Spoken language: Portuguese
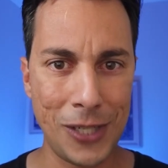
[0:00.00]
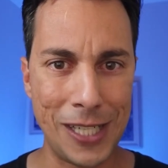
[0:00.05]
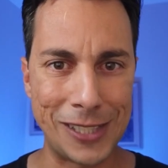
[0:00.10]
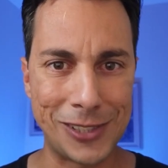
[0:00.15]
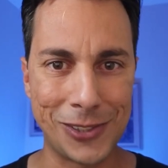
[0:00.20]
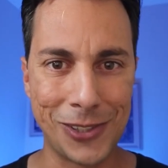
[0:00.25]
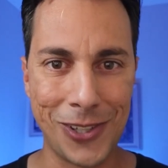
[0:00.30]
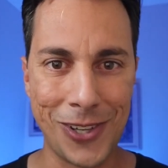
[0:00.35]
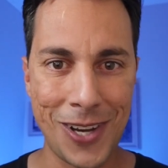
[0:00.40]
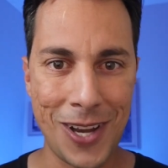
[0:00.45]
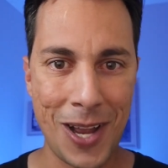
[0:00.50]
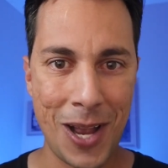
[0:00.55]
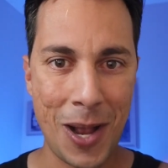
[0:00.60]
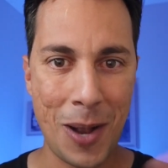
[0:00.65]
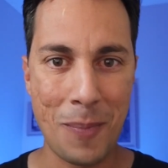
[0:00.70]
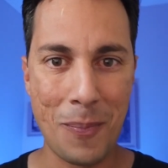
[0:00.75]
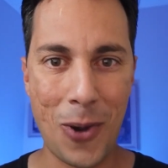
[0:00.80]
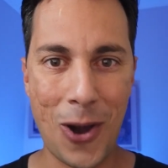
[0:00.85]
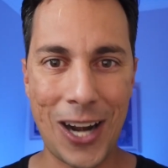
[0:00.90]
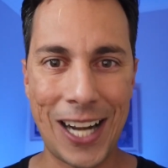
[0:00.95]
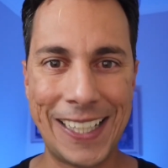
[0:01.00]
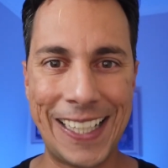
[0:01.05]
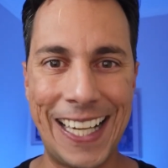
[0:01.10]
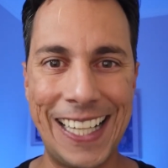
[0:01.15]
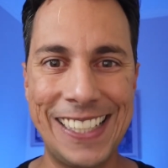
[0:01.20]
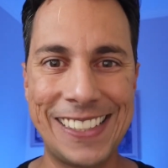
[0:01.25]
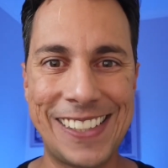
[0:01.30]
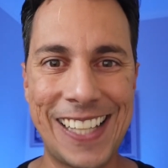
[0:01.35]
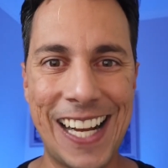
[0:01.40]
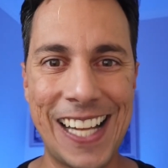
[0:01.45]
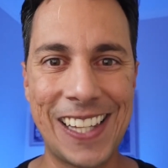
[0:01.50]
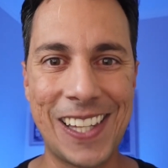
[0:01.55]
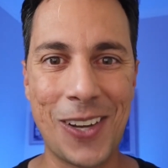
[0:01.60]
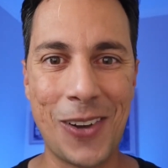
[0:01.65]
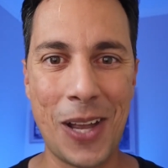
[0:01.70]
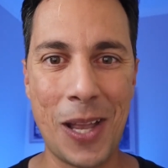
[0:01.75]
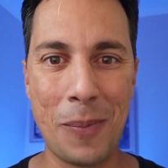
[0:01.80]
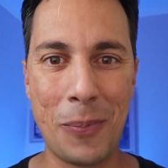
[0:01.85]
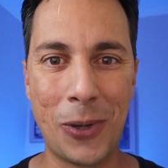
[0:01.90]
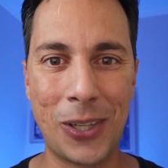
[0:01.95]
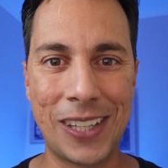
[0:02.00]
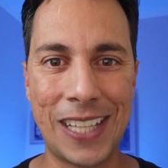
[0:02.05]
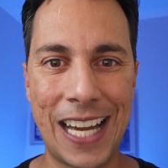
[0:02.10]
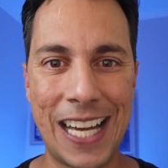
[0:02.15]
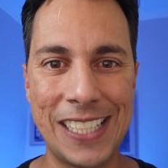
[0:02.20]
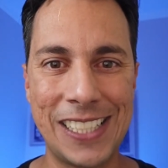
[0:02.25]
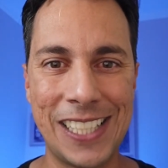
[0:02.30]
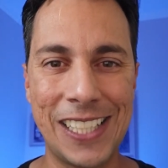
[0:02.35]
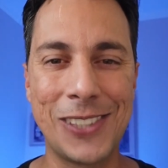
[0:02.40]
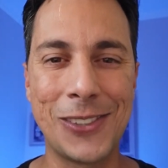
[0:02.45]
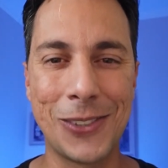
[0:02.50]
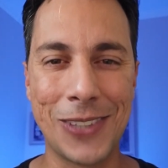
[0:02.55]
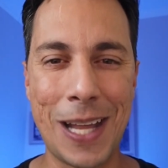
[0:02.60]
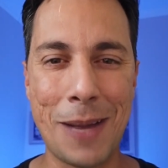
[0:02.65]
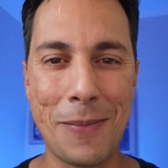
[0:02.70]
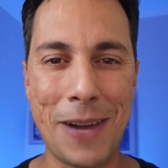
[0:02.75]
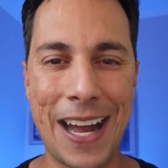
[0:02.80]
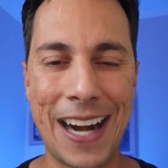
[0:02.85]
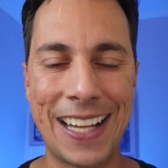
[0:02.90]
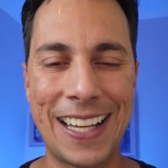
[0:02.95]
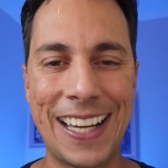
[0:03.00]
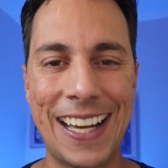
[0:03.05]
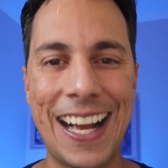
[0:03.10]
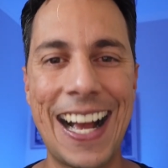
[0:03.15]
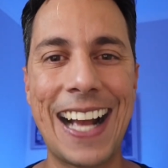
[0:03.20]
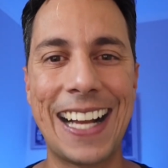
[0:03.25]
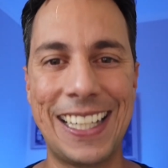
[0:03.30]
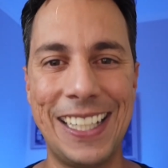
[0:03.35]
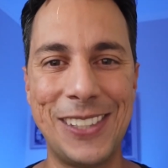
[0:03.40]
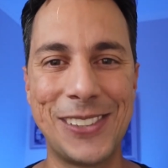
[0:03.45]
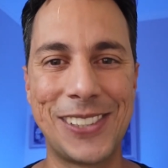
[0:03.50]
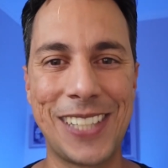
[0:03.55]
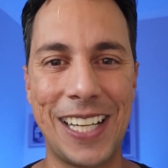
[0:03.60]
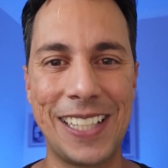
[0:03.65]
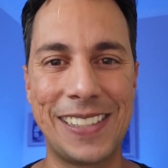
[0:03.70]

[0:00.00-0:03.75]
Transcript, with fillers: com isso? Bora analisar então a reportagem do Lamarca aqui no